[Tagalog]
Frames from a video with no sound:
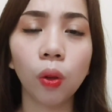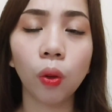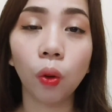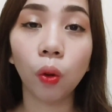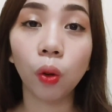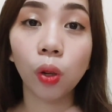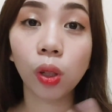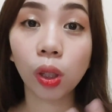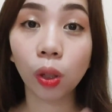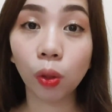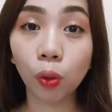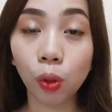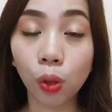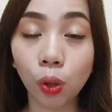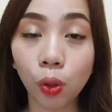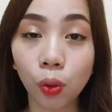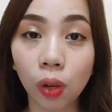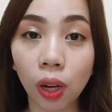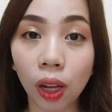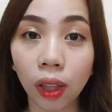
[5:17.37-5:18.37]
or sa
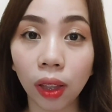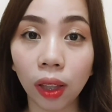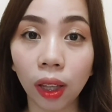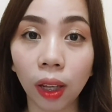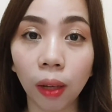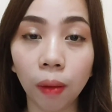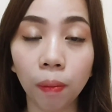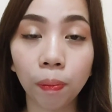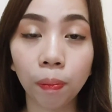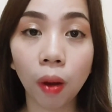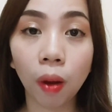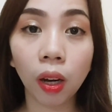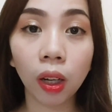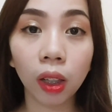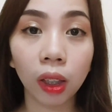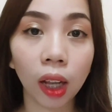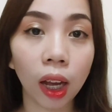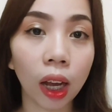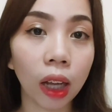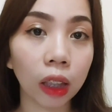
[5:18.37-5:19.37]
gusto nating
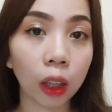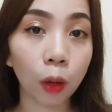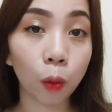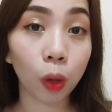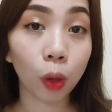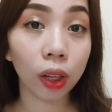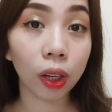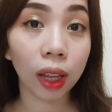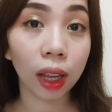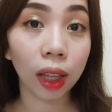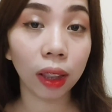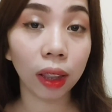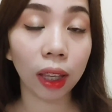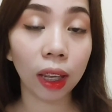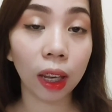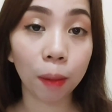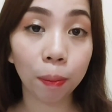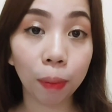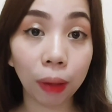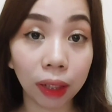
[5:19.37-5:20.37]
part ng katawan
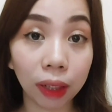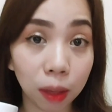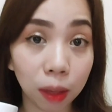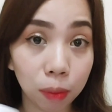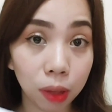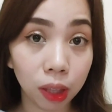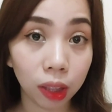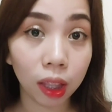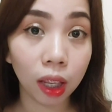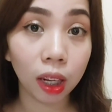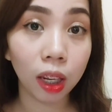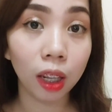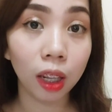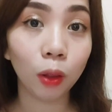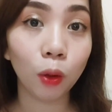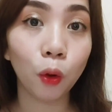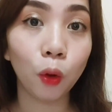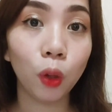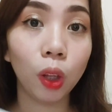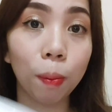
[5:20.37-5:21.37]
natin na paggamitan
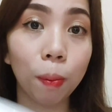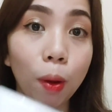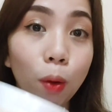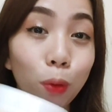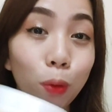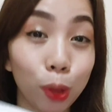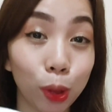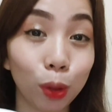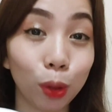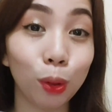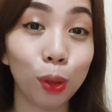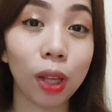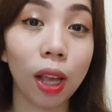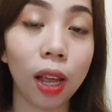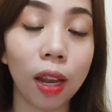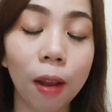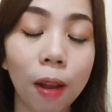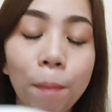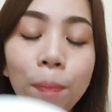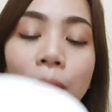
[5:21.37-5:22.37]
nito na
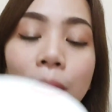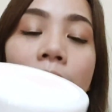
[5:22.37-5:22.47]
makuskusan